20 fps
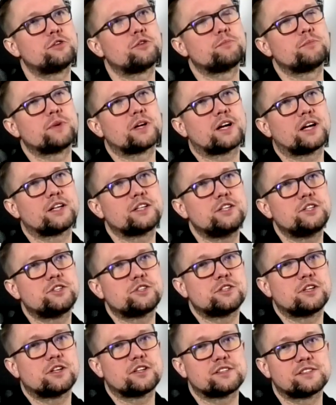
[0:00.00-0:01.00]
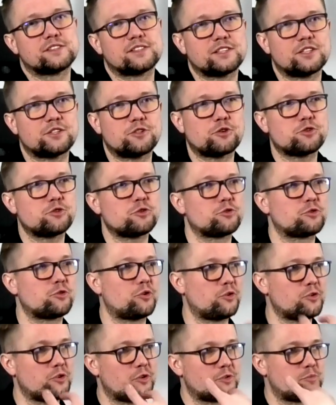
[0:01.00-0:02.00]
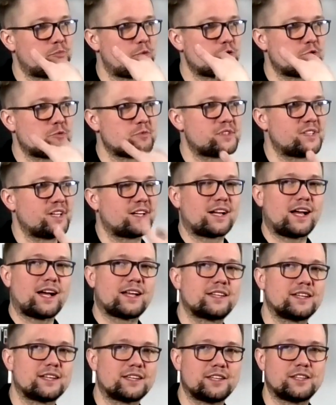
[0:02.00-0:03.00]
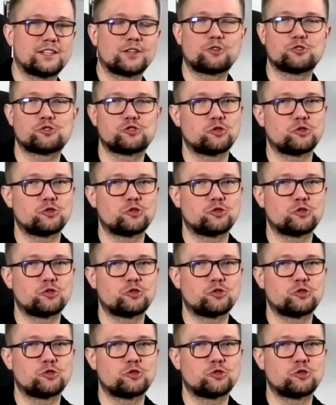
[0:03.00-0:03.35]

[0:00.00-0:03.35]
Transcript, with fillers: mechanicznie, jeśli chodzi o, to, o, o, poziom zagadek i tego,